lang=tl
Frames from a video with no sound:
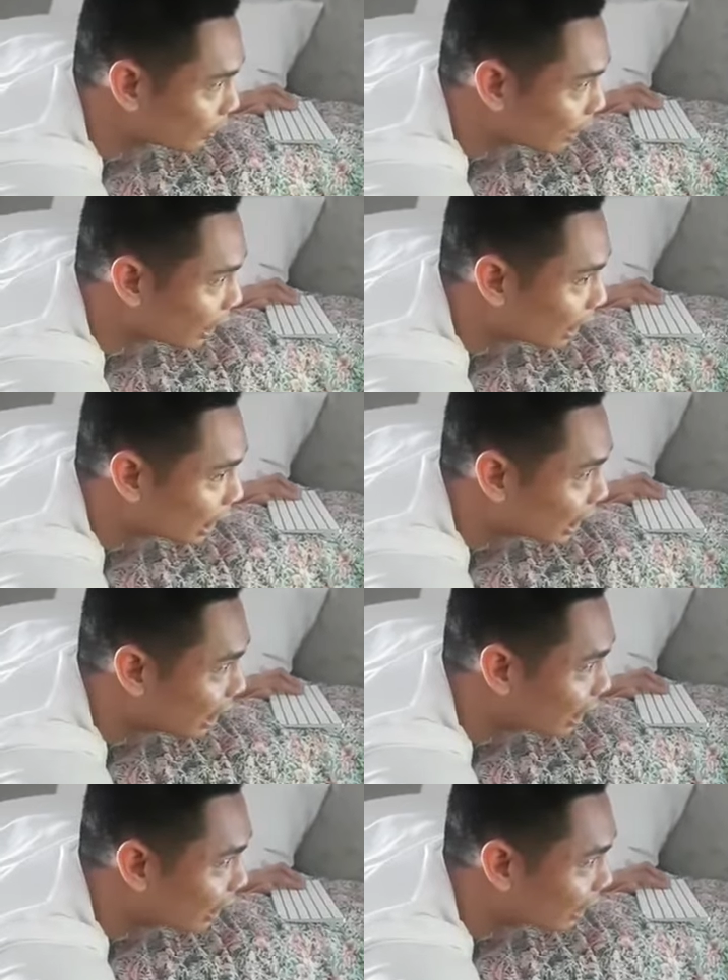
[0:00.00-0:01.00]

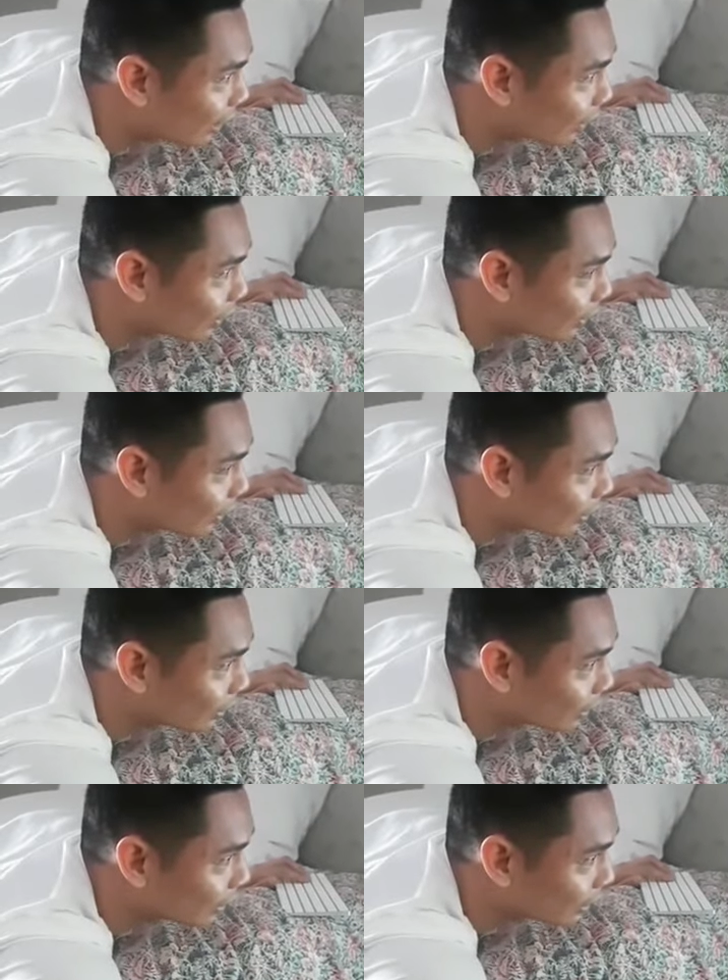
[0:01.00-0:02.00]
Wow!
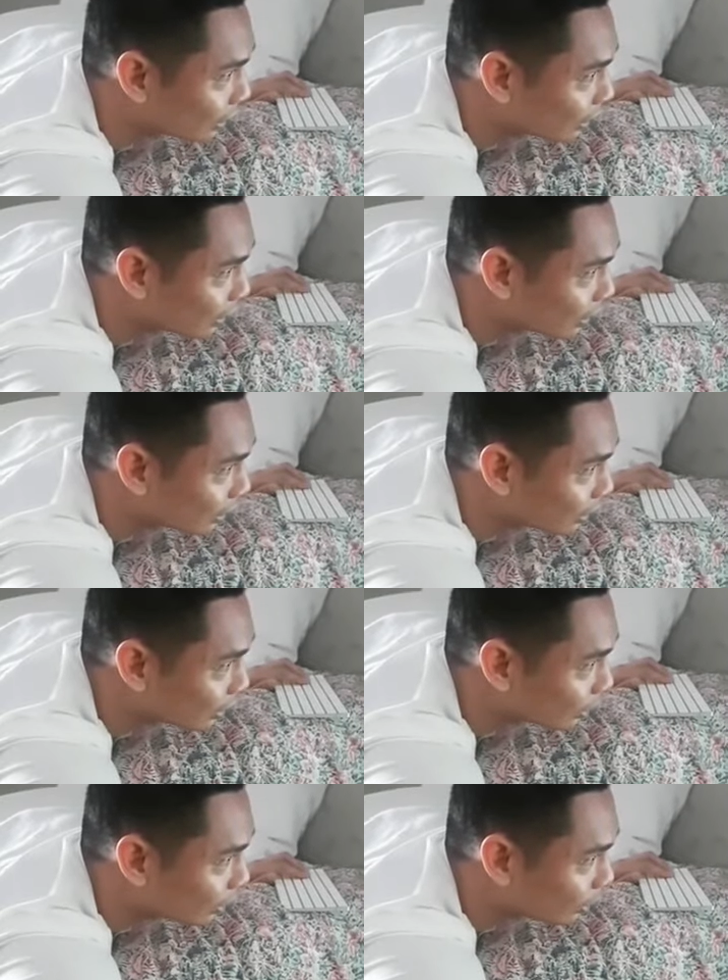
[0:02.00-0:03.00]

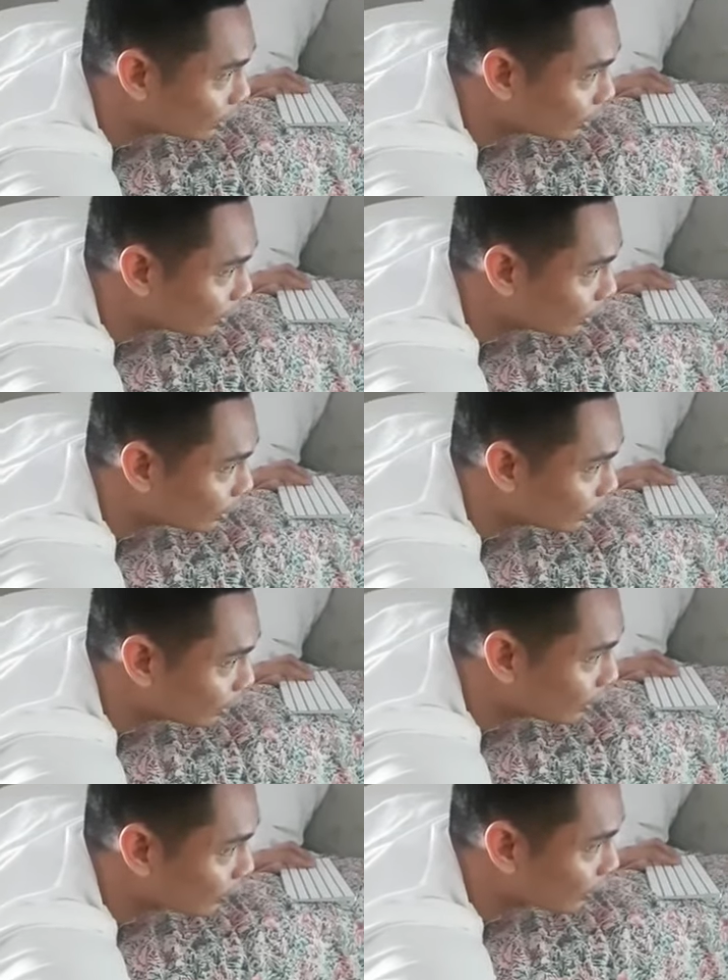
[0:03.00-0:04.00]
You...
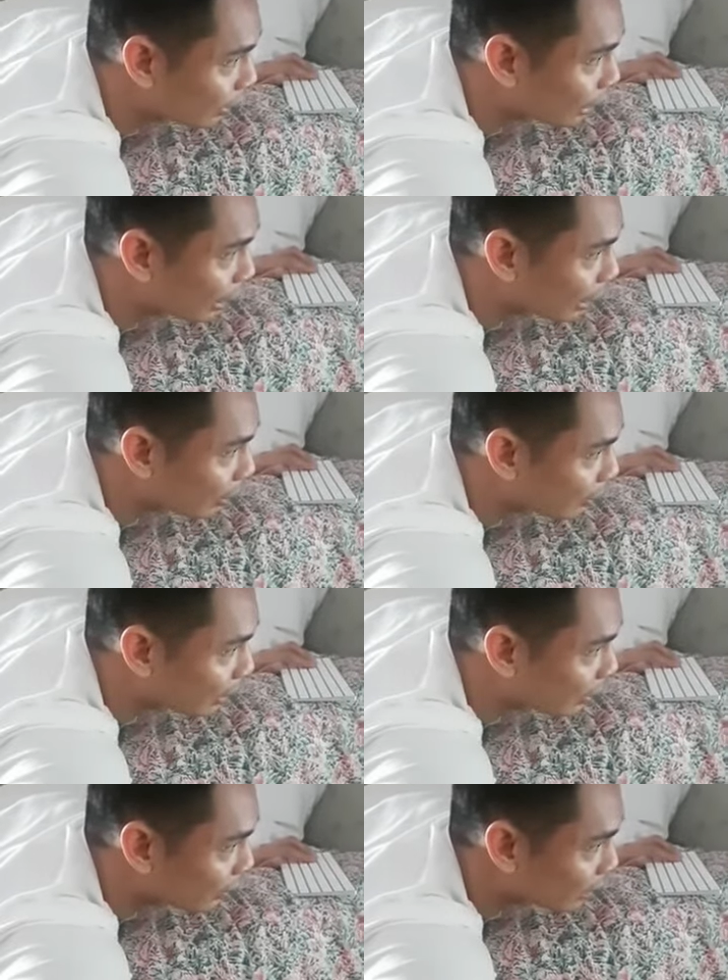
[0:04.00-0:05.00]
Hey,
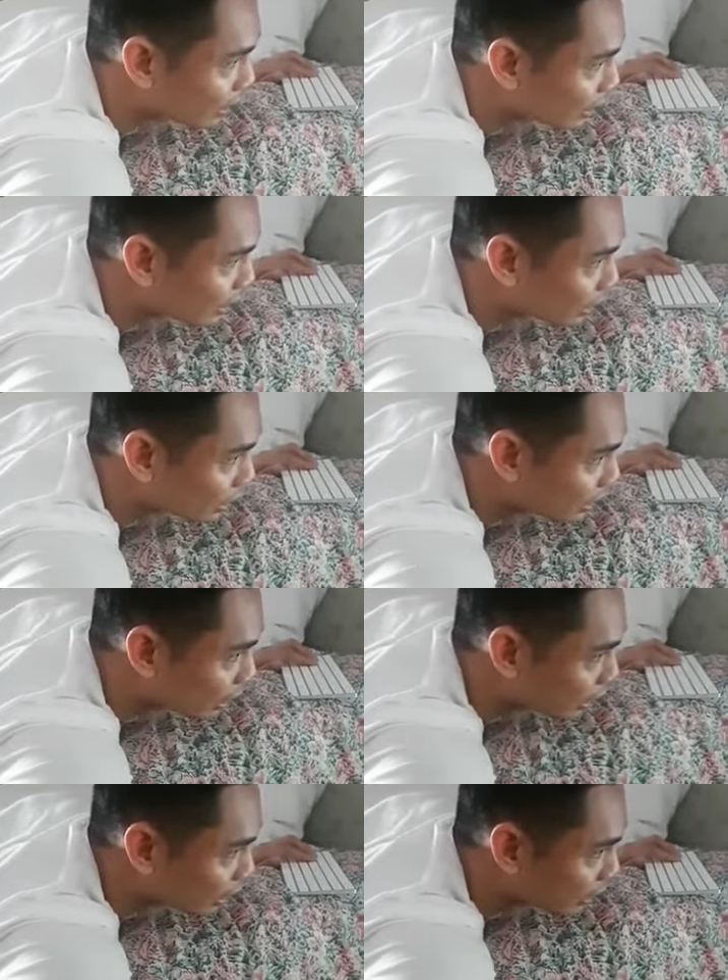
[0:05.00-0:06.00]
mag-invest ka na sa
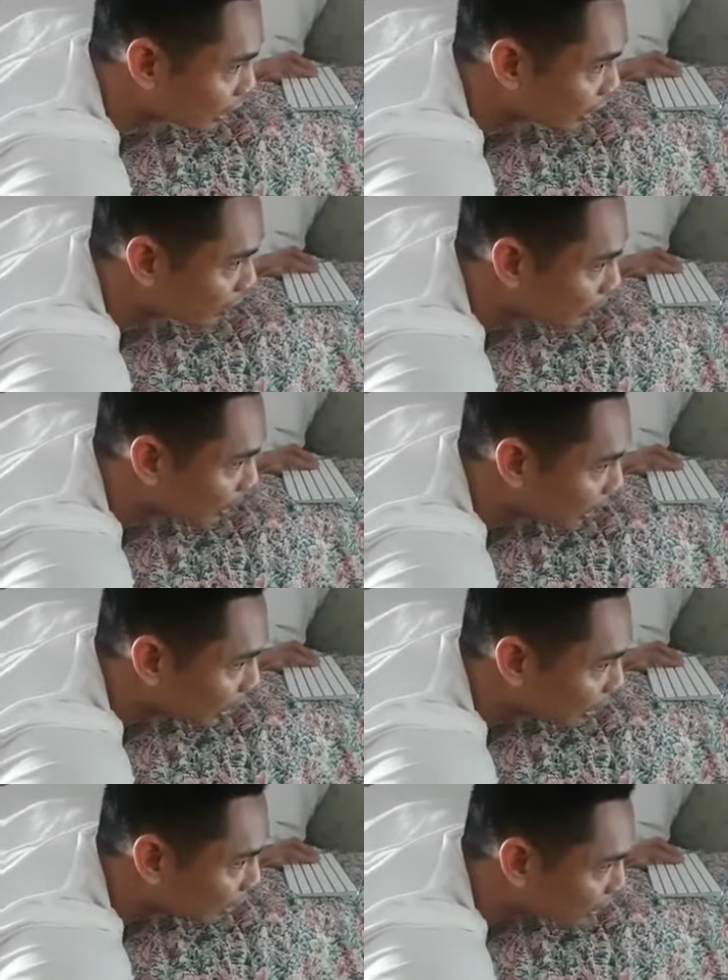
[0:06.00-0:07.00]
skills ngayon pa lang.